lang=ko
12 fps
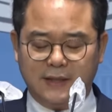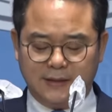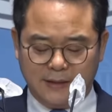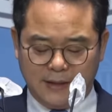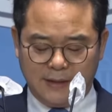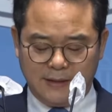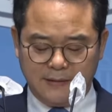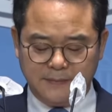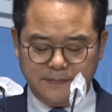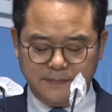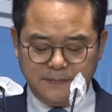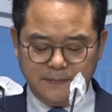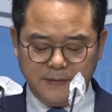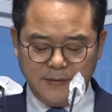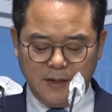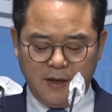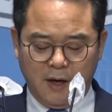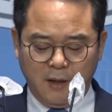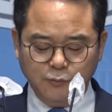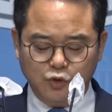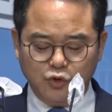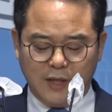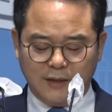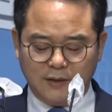야 이 지역이
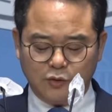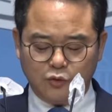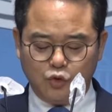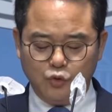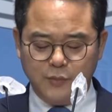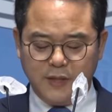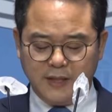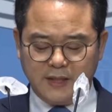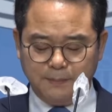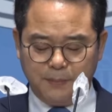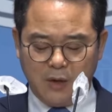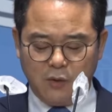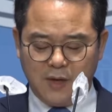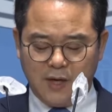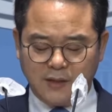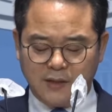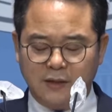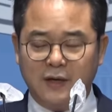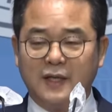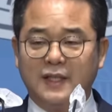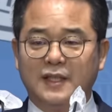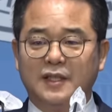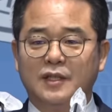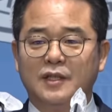장동욱 지역구더라 장동훈이
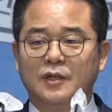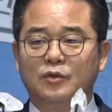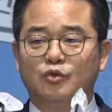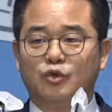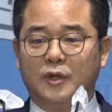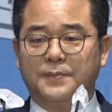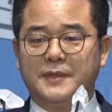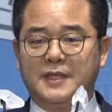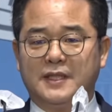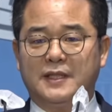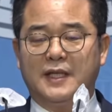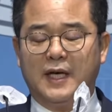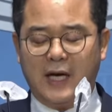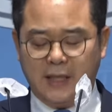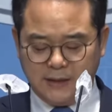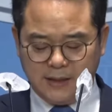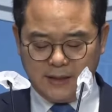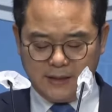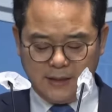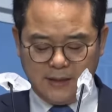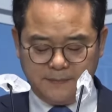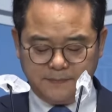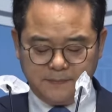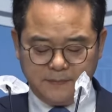지역구 장동혁이 장동혁이 지역
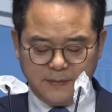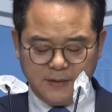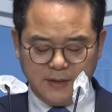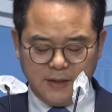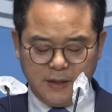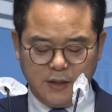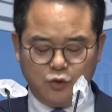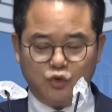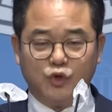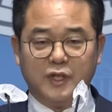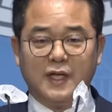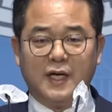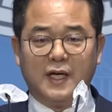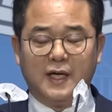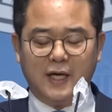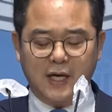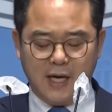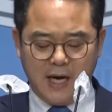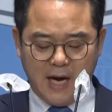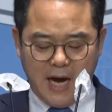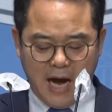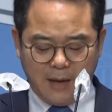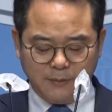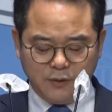장동혁, 장동혁 지역구 다녀 우리가 장동혁이? 보통
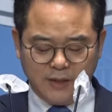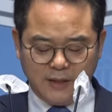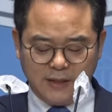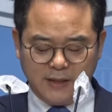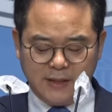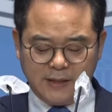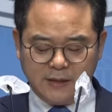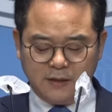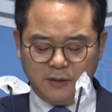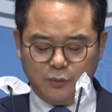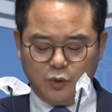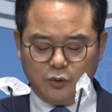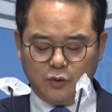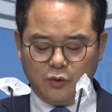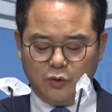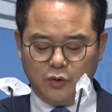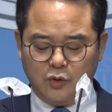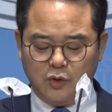조금 예. 더 하대할 때